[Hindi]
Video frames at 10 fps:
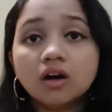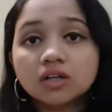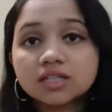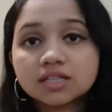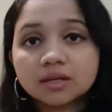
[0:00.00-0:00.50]

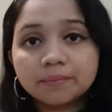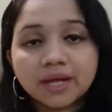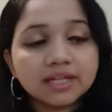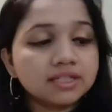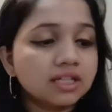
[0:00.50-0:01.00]
और इसका
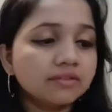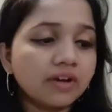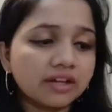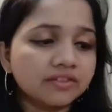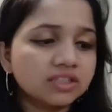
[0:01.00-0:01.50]
प्राइस है
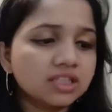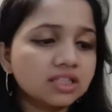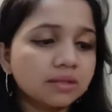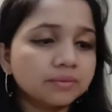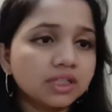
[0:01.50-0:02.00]
फाइव हंड्रेड
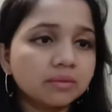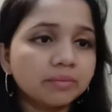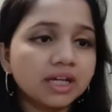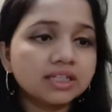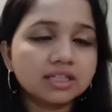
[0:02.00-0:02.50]
समथिंग
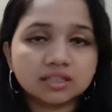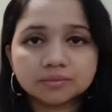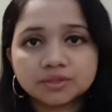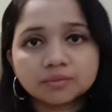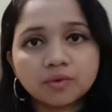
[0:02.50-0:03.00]
मैं
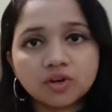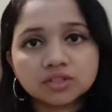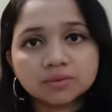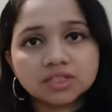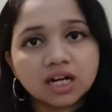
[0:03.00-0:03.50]
डिस्क्रिप्शन
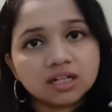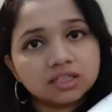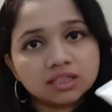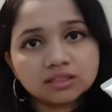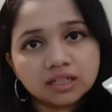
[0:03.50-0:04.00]
बॉक्स में सारा
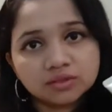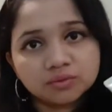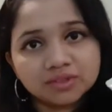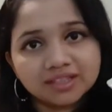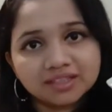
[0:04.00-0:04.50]
लिंक दे
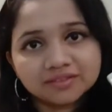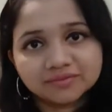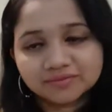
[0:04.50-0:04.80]
दूँगी